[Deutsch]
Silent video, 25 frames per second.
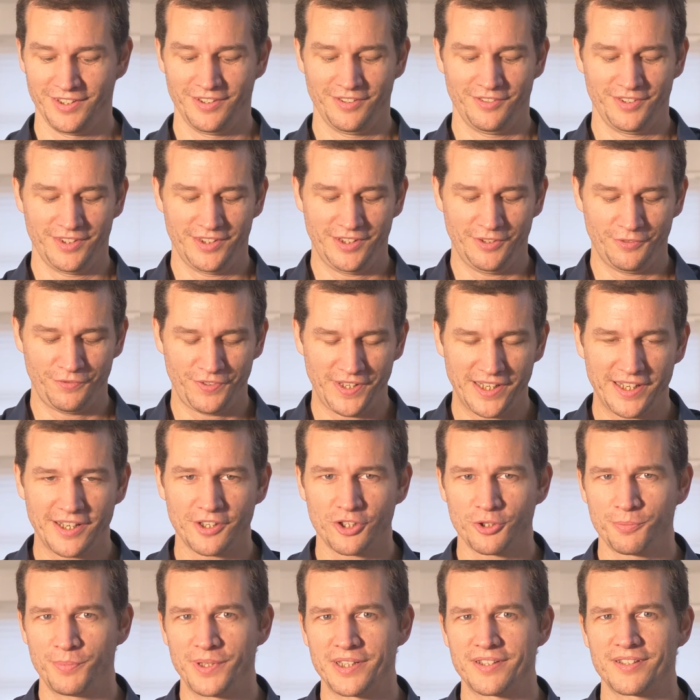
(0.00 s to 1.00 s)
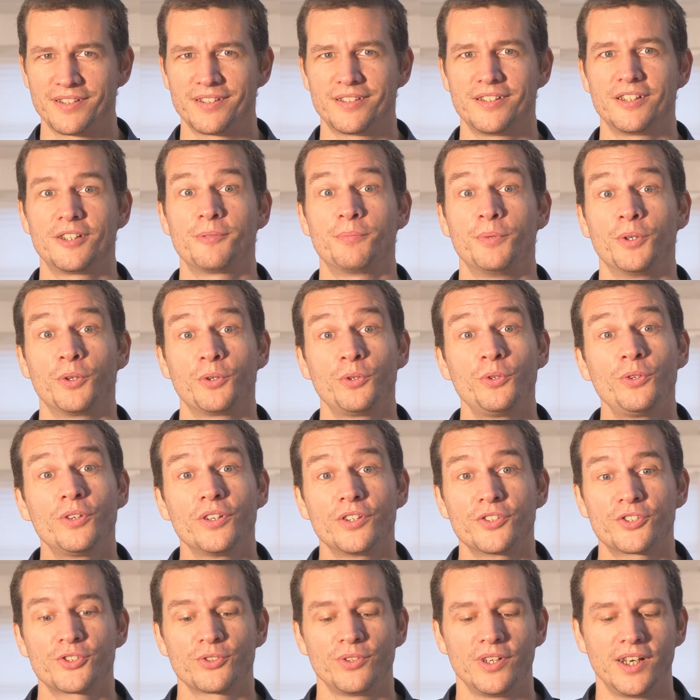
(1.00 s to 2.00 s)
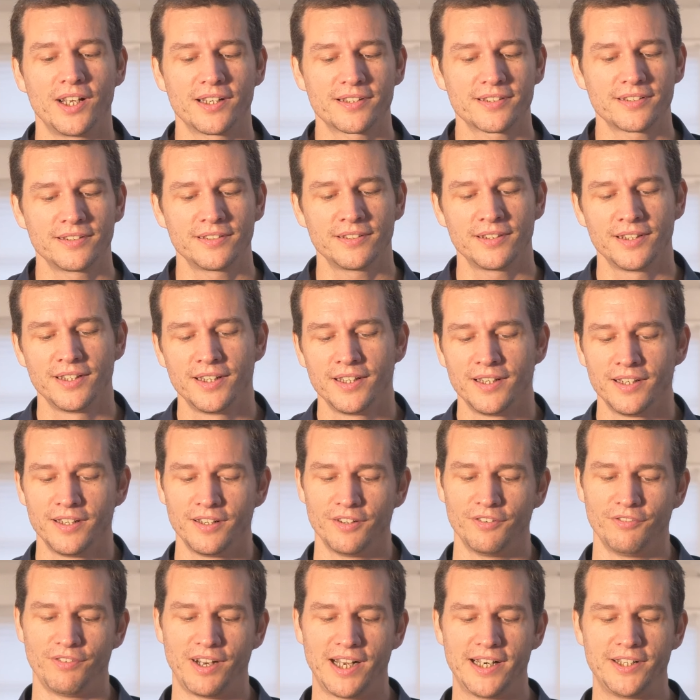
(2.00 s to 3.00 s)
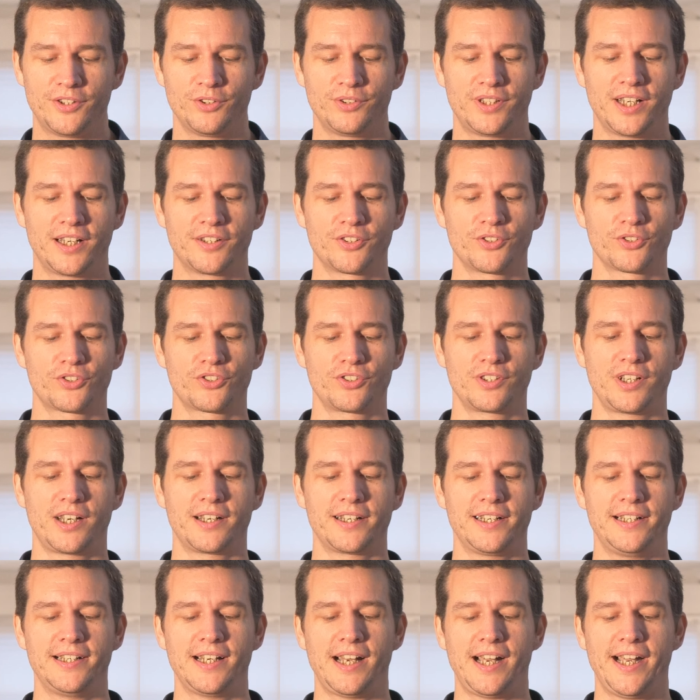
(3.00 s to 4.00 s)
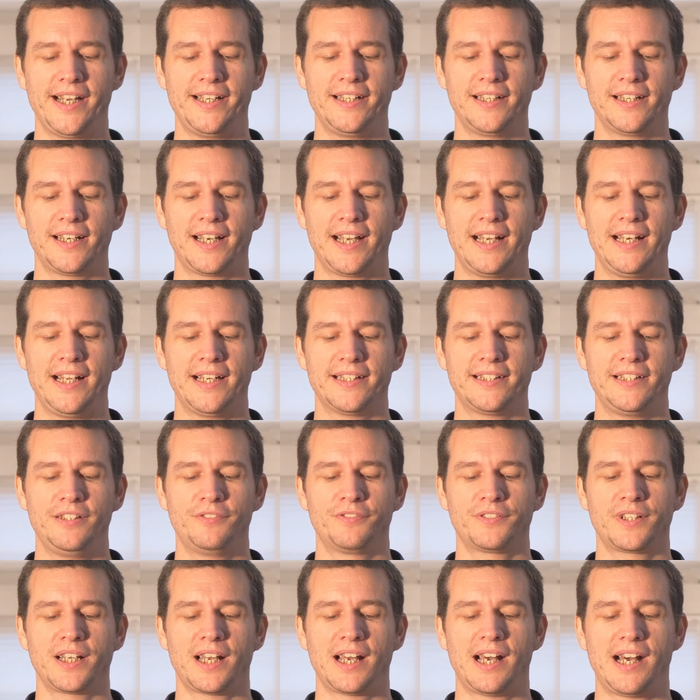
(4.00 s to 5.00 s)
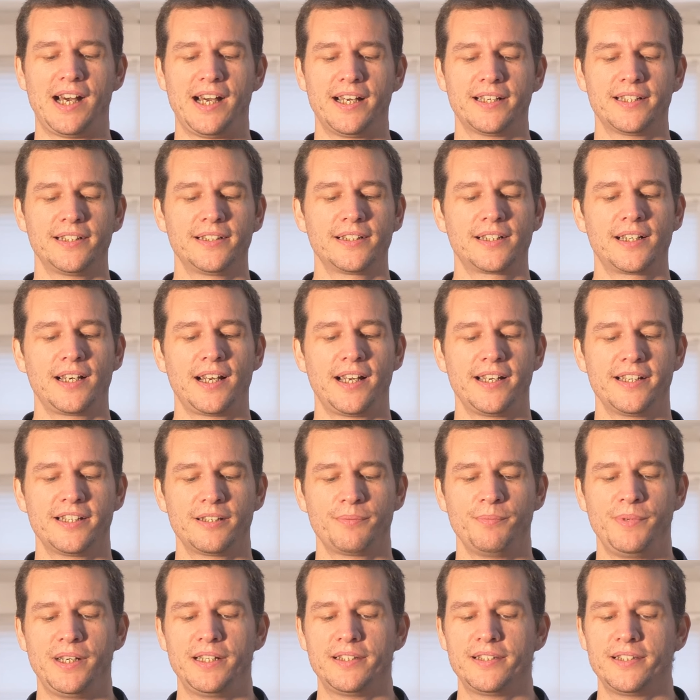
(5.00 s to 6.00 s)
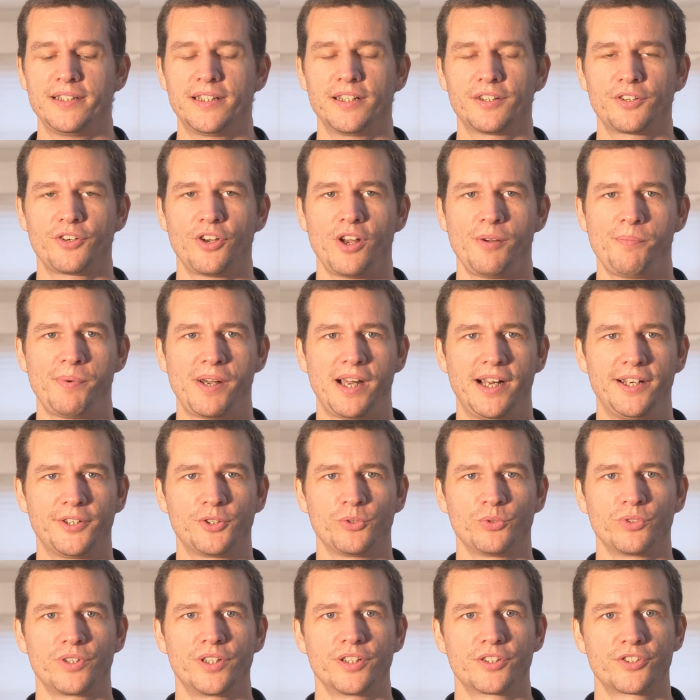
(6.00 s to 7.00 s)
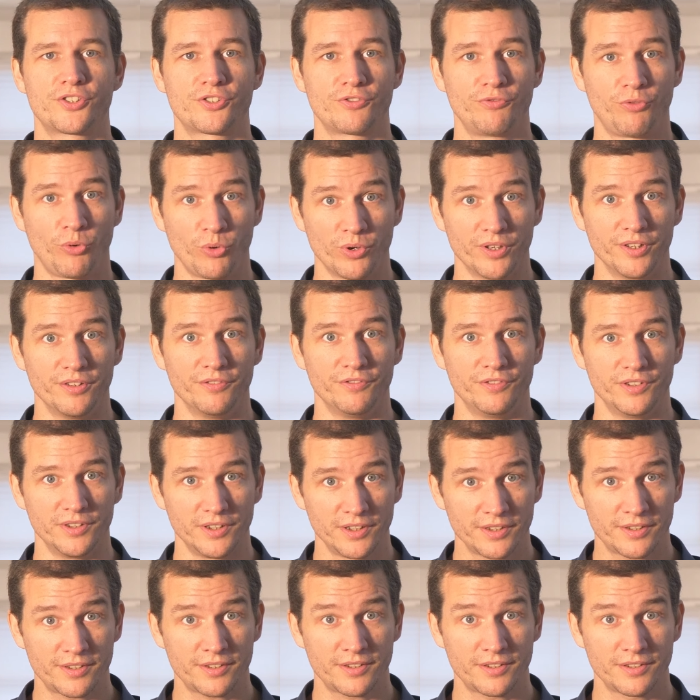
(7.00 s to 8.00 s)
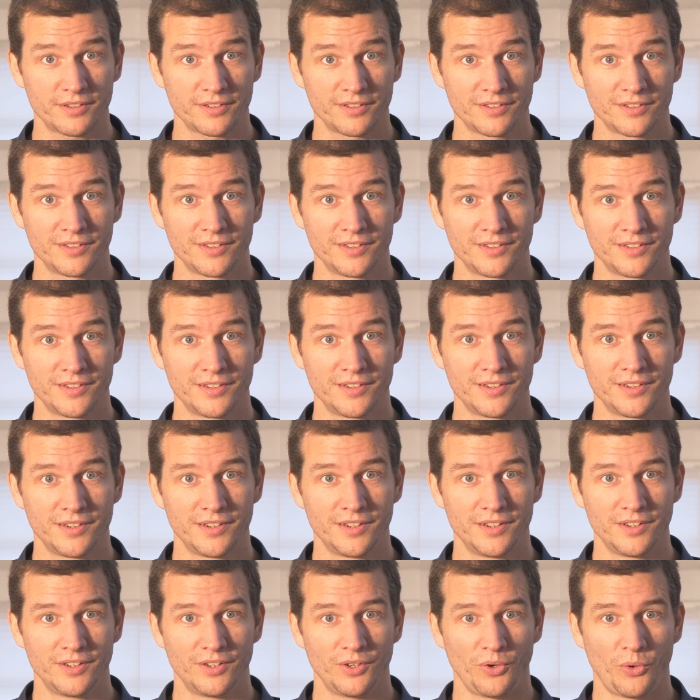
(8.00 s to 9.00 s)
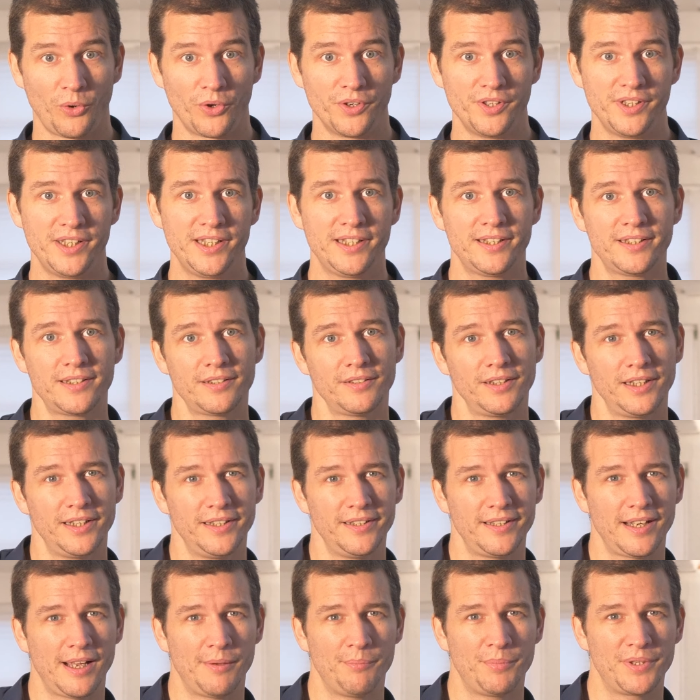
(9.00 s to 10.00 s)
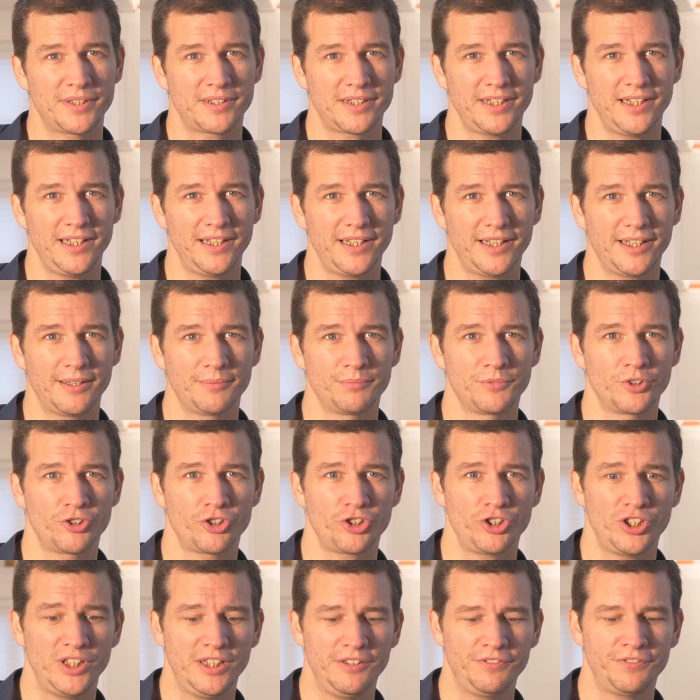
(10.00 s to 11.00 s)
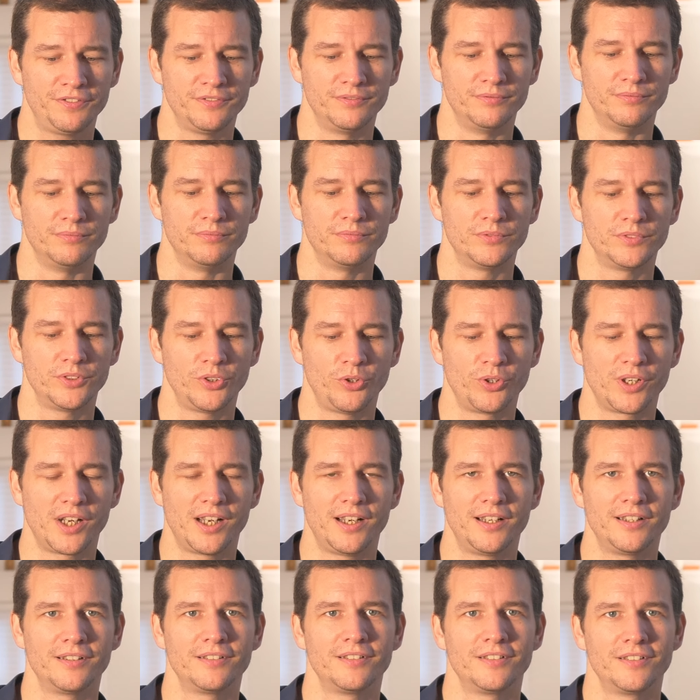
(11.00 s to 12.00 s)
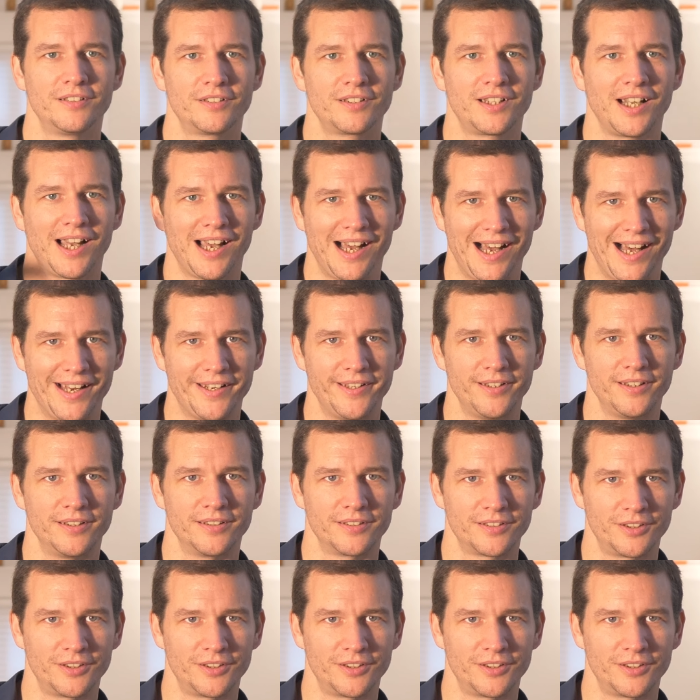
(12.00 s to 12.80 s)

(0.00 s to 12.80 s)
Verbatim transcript: die Fingerspitzen sich berühren zu lassen, weil du dann sozusagen in eine relativ gerade, gleichmäßige Körperhaltung gezwungen wirst und nicht in deinem bisherigen schiefen oder gerade